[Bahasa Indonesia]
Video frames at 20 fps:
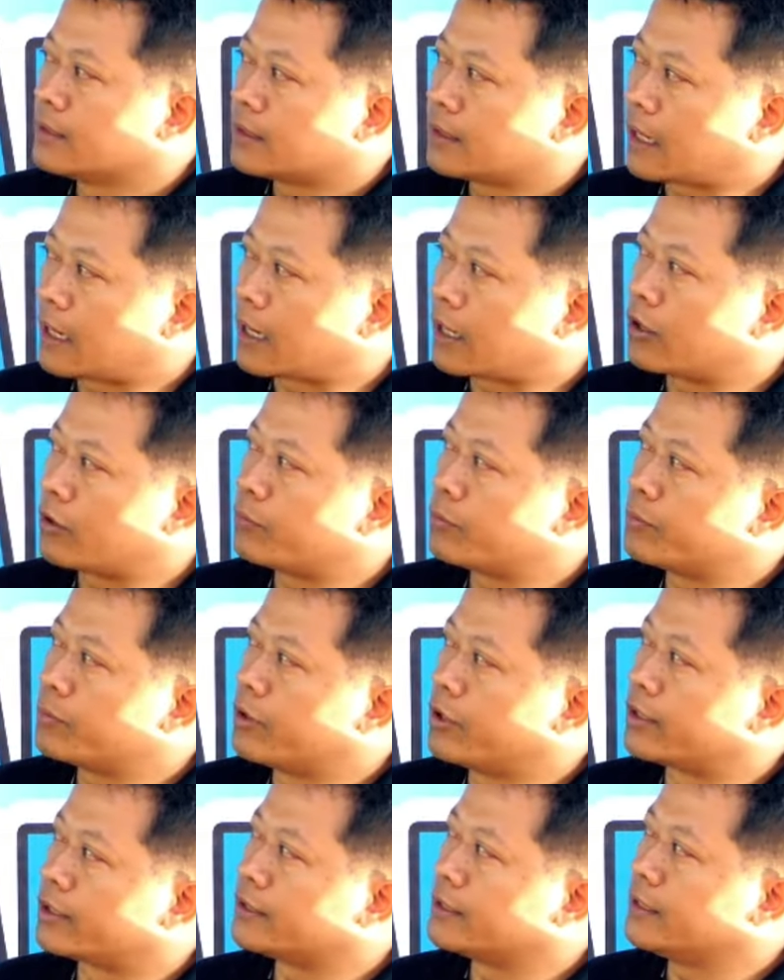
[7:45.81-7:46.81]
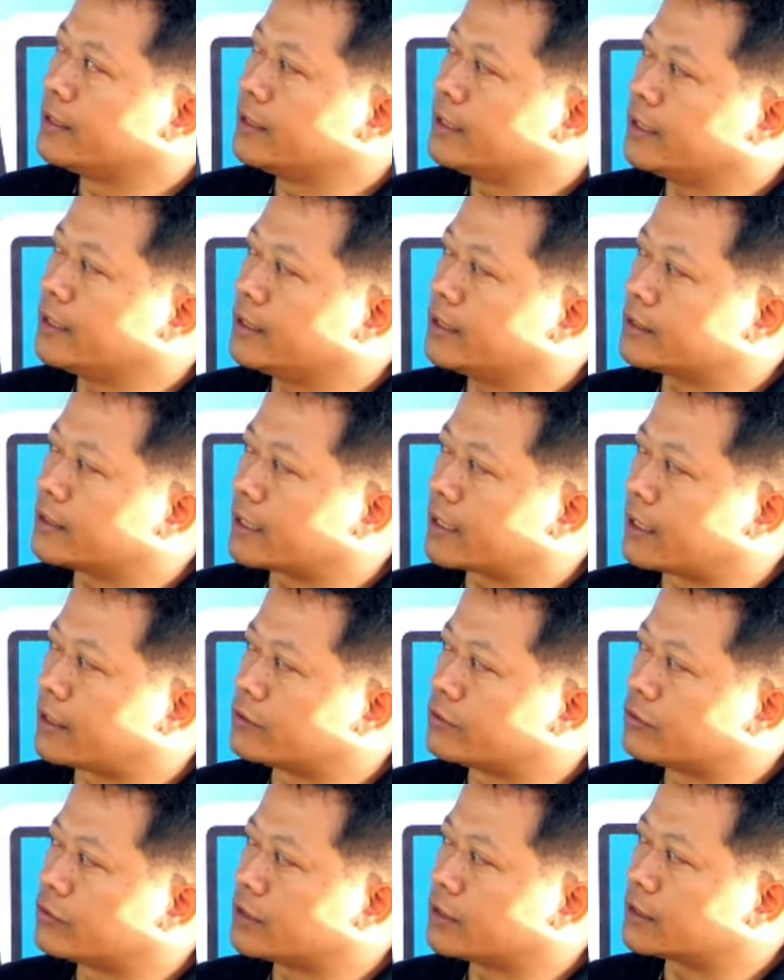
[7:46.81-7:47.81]
Nah kalau pupuk hardi ini
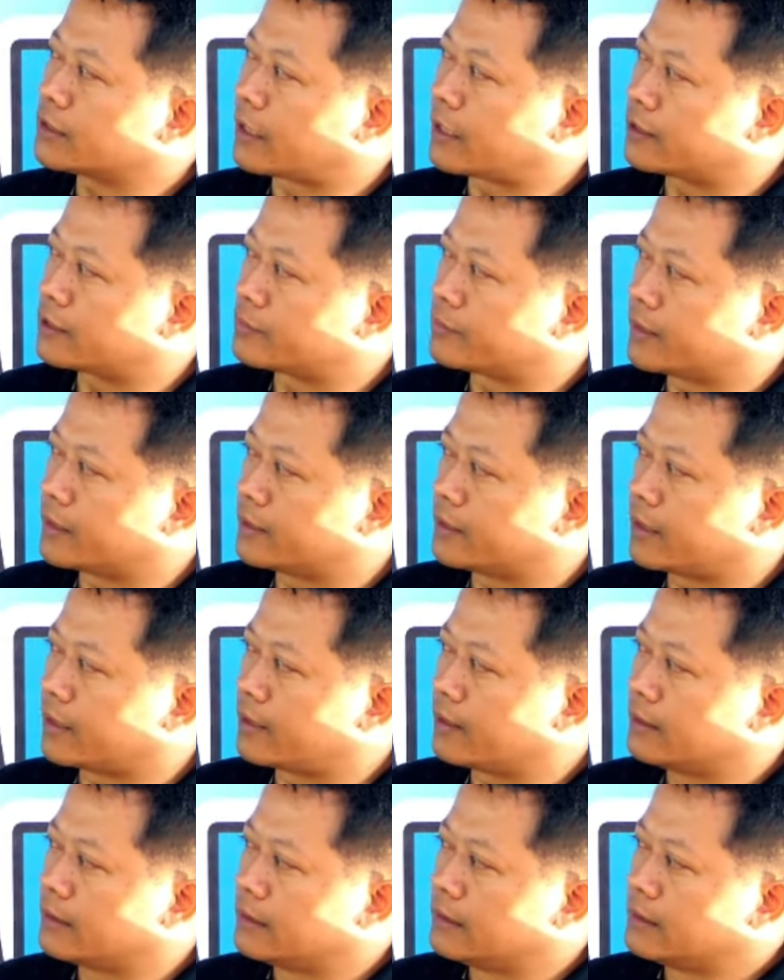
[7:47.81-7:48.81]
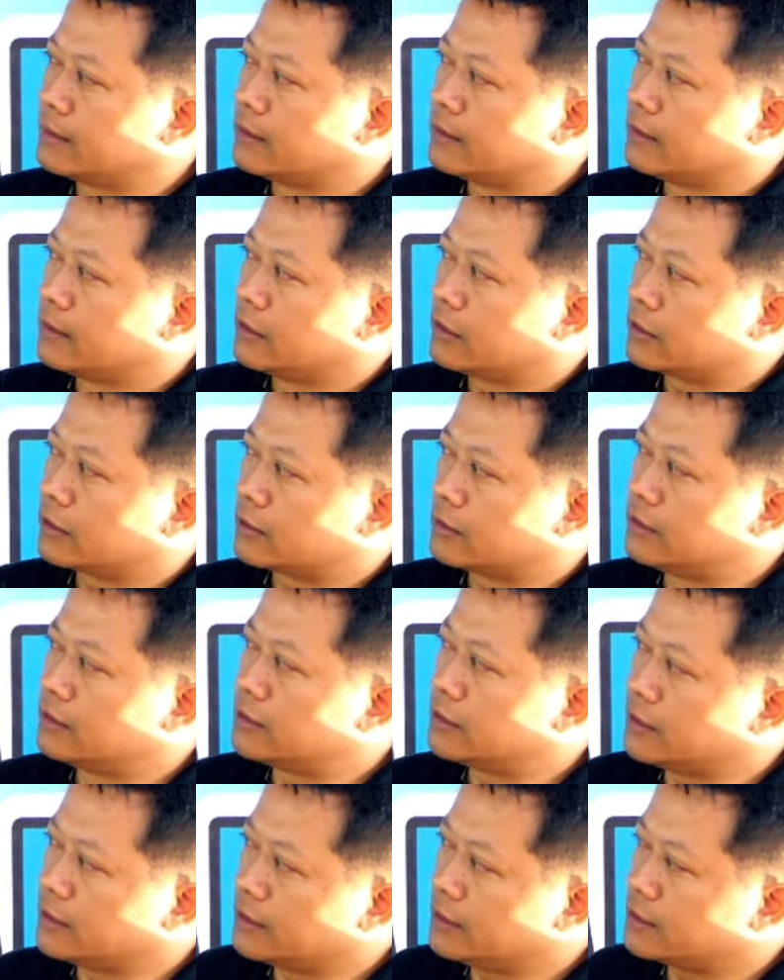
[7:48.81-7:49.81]
tergantung kita sebenarnya. Di sini